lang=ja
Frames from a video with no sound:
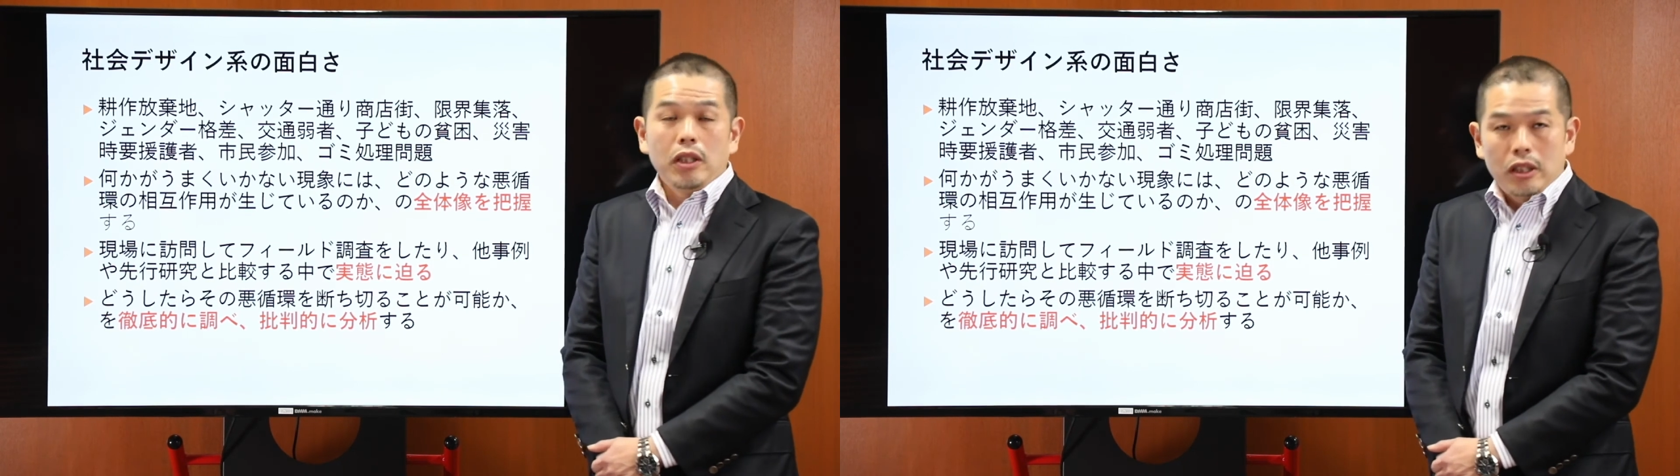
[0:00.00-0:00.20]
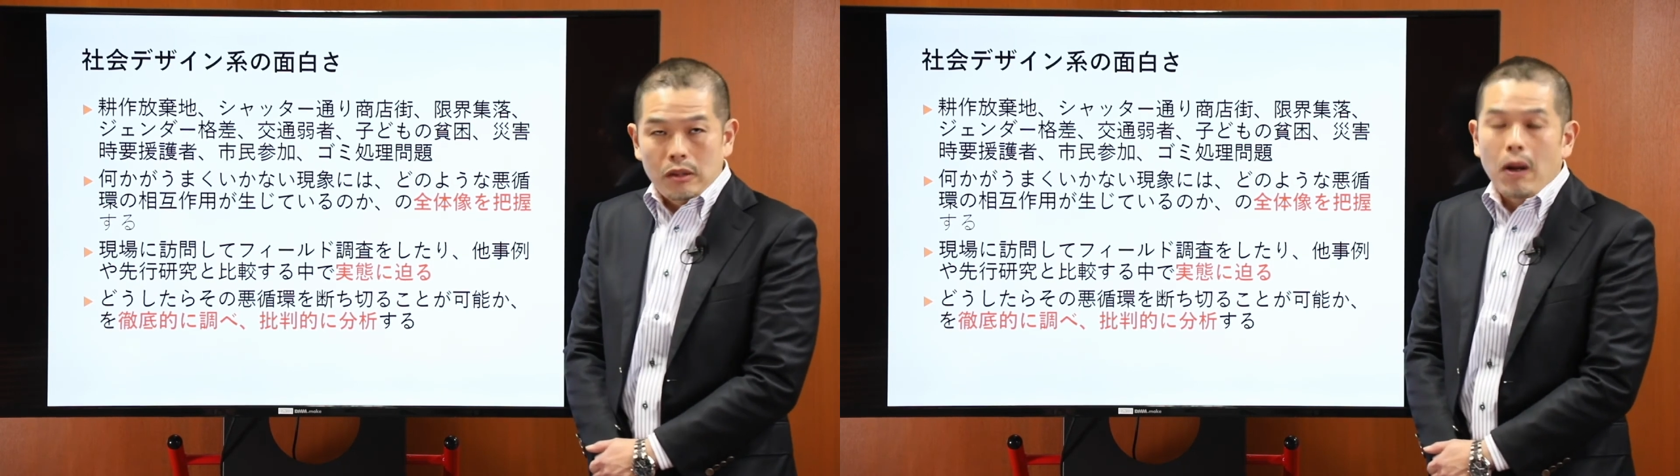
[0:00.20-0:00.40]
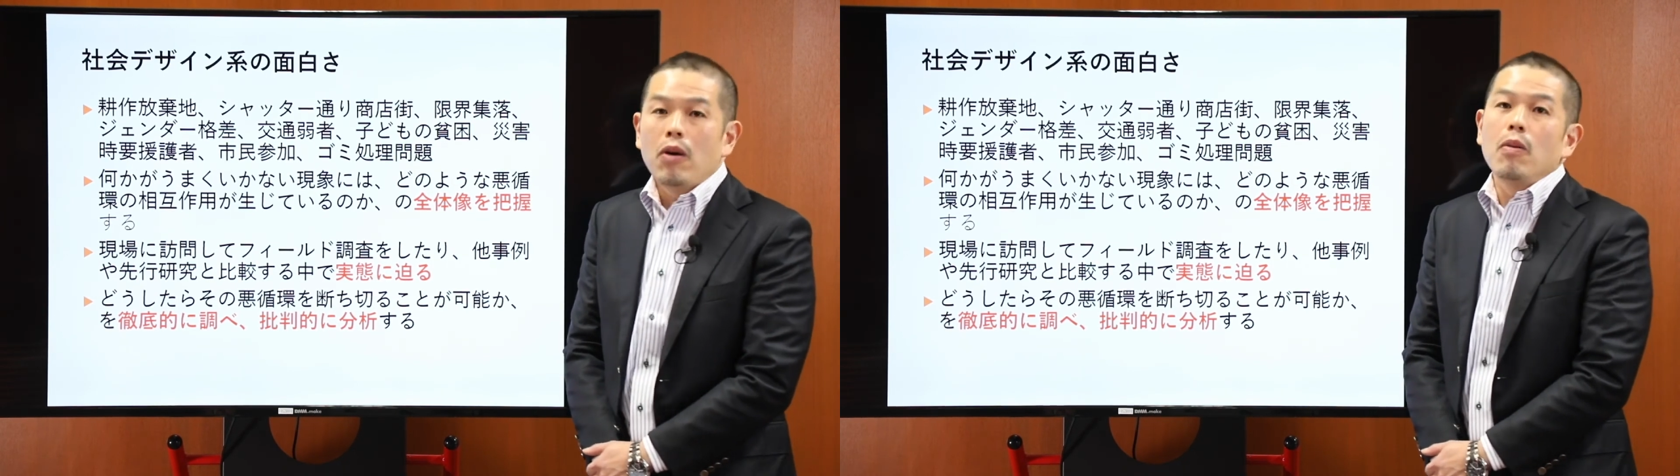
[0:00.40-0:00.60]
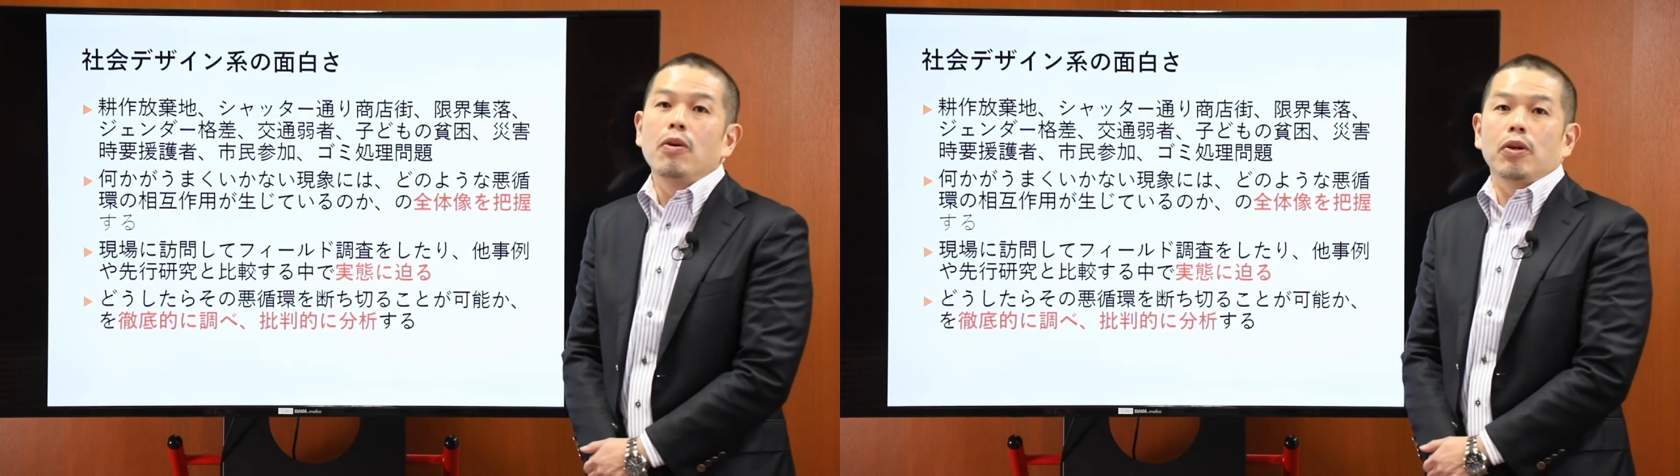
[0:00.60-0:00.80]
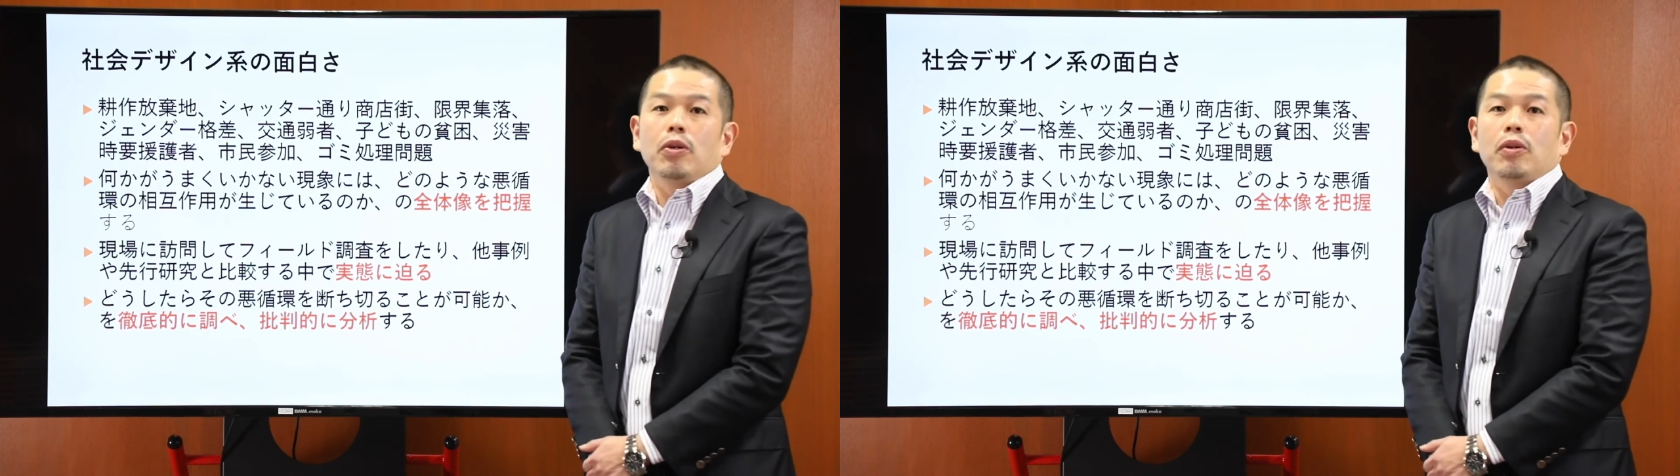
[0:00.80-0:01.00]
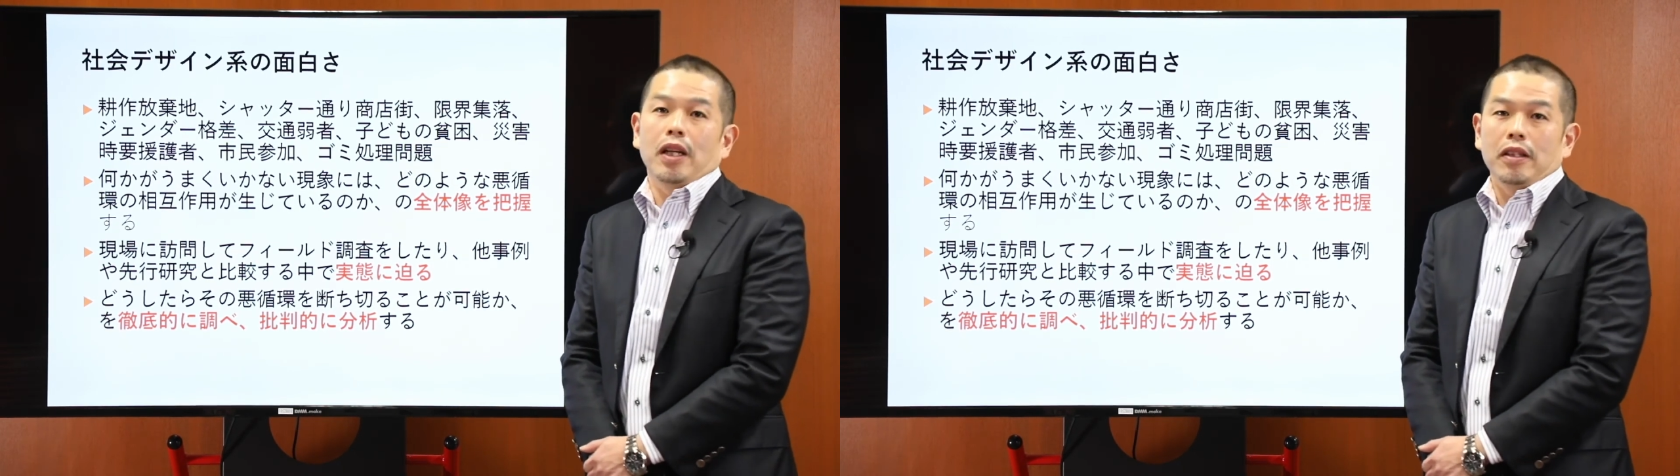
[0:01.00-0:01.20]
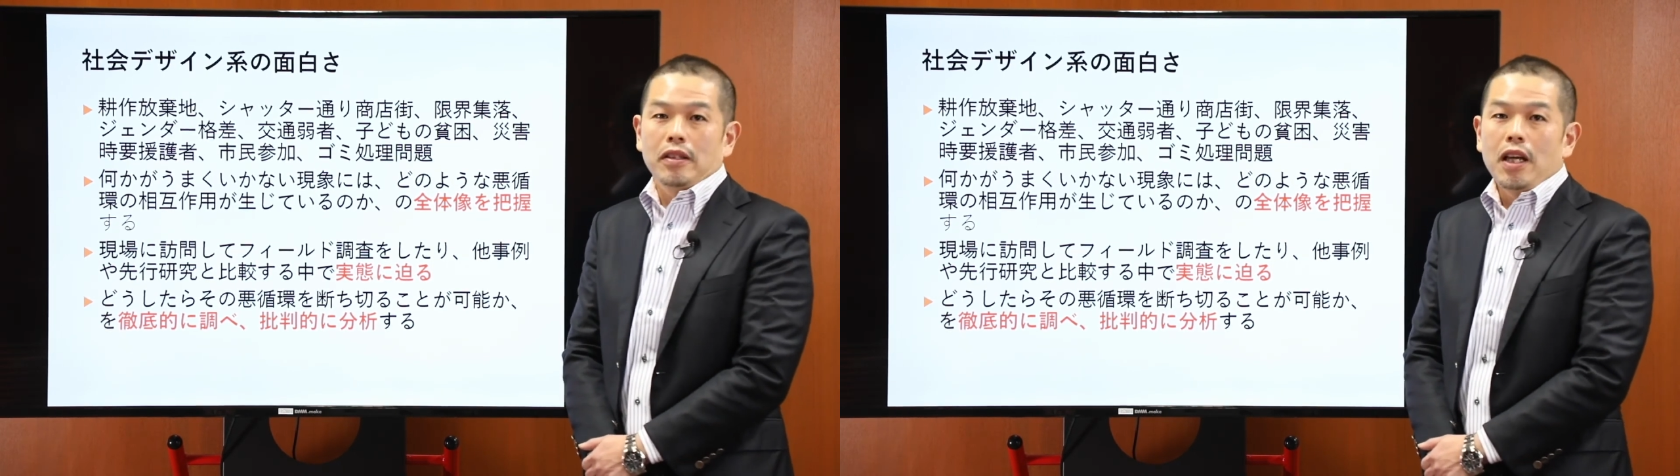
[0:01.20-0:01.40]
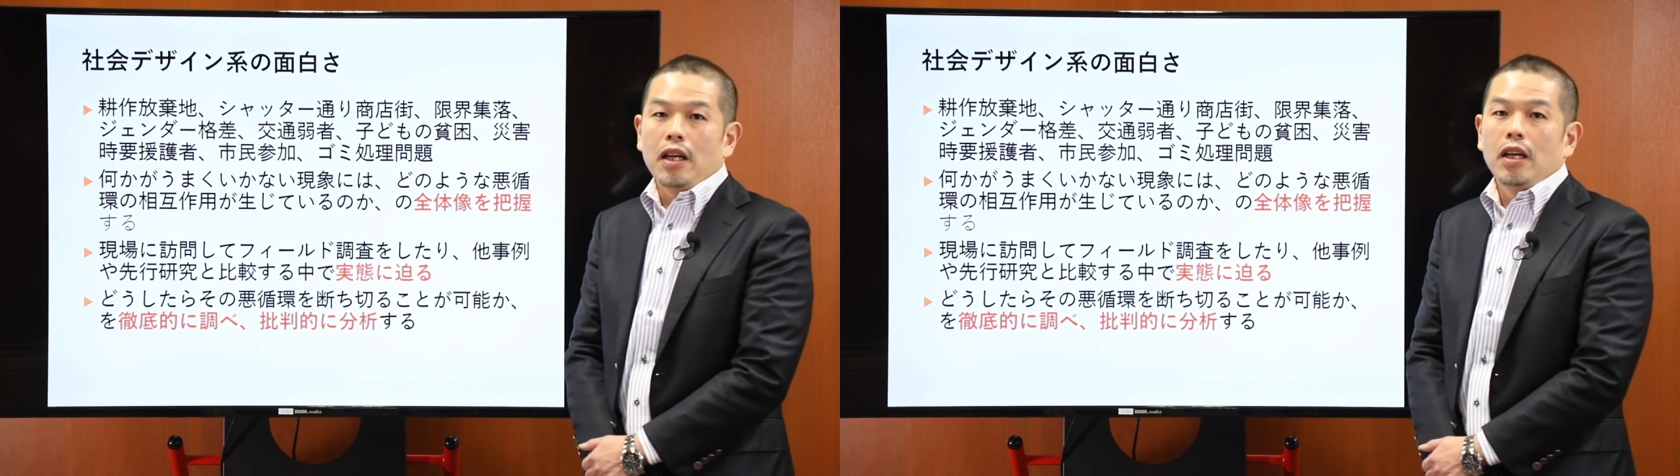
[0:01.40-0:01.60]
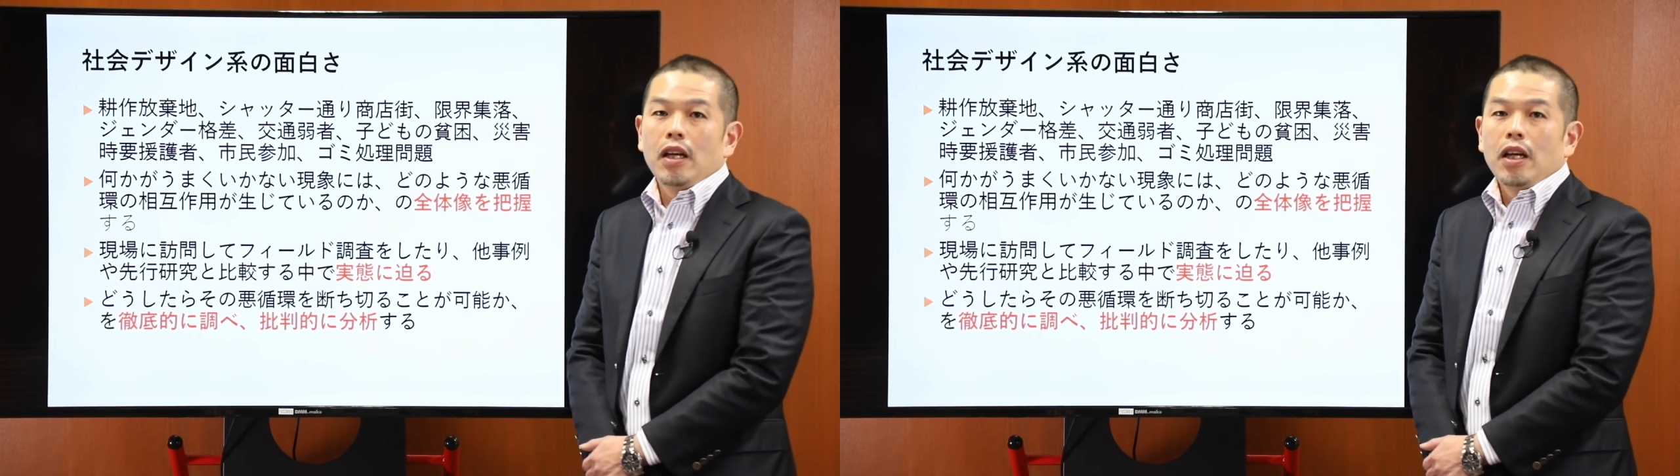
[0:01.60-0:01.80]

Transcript: 一番おもろいところなんですね。